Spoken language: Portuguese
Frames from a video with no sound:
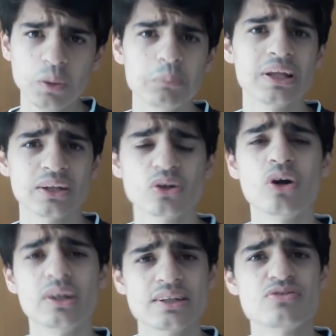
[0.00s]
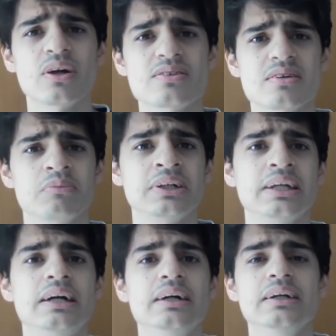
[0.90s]
pela Toyota esse final de
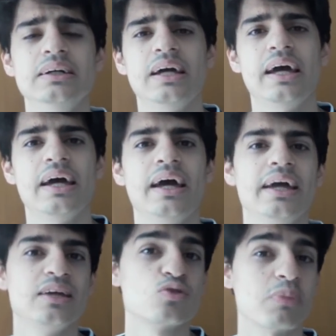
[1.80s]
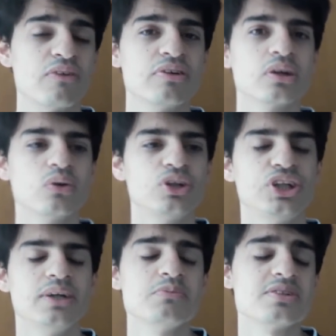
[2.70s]
semana é, em
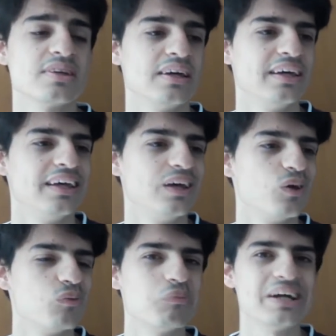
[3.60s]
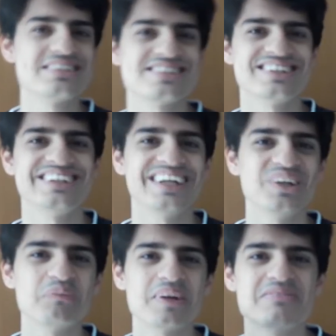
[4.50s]
Spa-Francorchamps, mas já
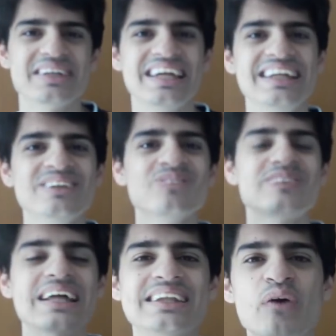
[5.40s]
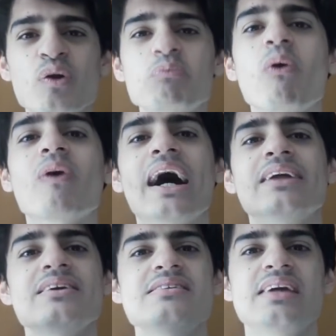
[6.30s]
deu para ver que ele não está tão
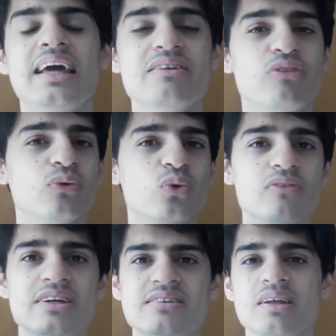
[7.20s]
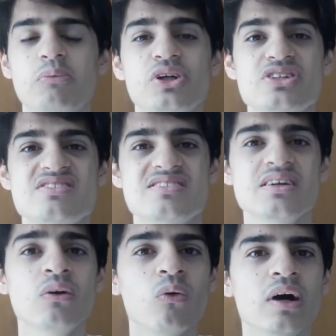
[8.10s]
empolgado assim. Ele voltou a vencer depois de
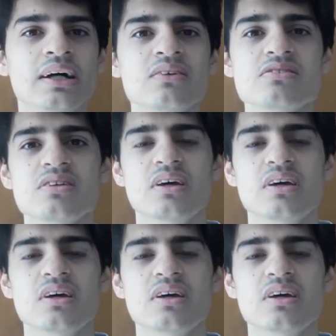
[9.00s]
5 anos